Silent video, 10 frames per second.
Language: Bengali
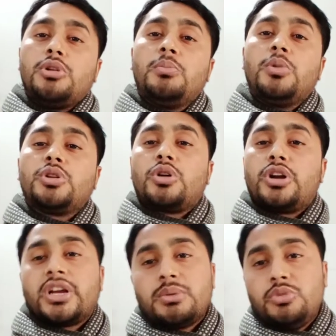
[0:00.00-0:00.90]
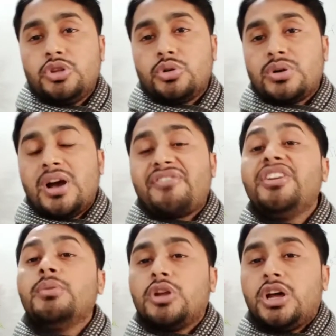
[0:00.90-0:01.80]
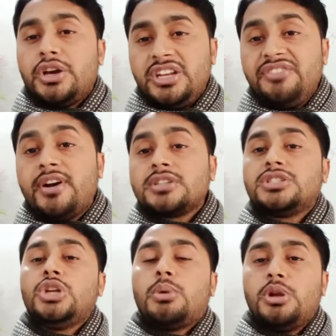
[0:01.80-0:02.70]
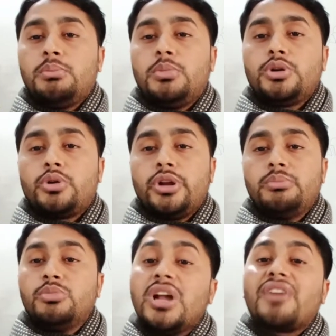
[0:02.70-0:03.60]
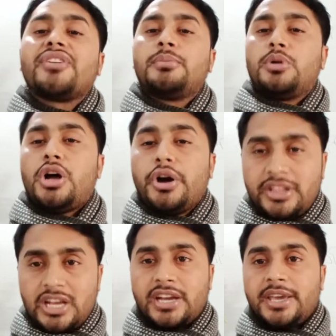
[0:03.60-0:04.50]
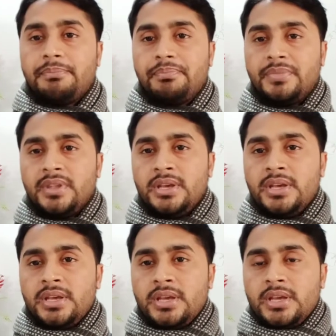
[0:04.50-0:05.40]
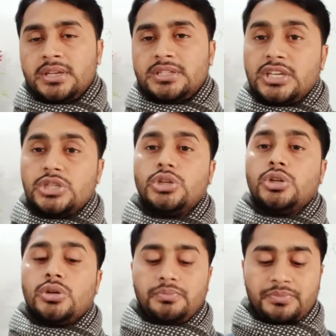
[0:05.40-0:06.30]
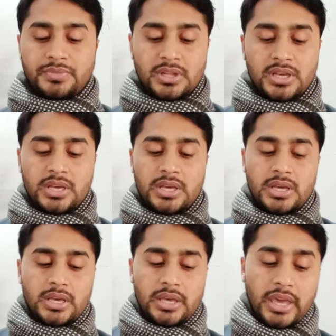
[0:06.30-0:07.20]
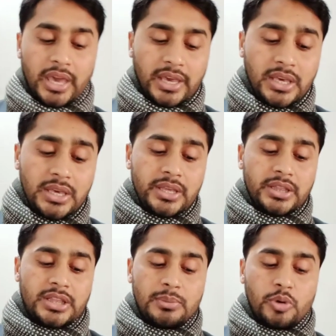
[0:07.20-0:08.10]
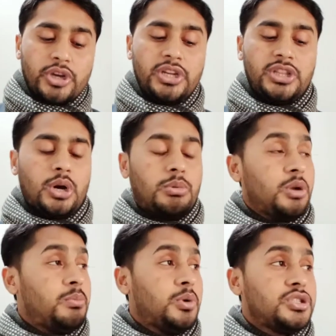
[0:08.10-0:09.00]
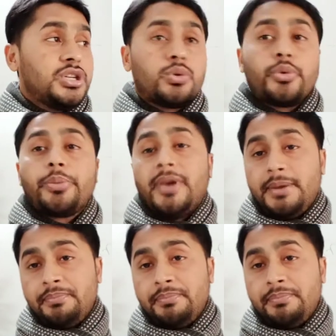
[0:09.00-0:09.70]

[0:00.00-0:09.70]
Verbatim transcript: অবলম্বন করাটাকে মূলত কাফির বলা হয় নিফাক যিনি অবলম্বন করেন মুনাফিক বলা হয় তাকে সেজন্য এই দ্বিমুখী নীতি অবলম্বন যে করবে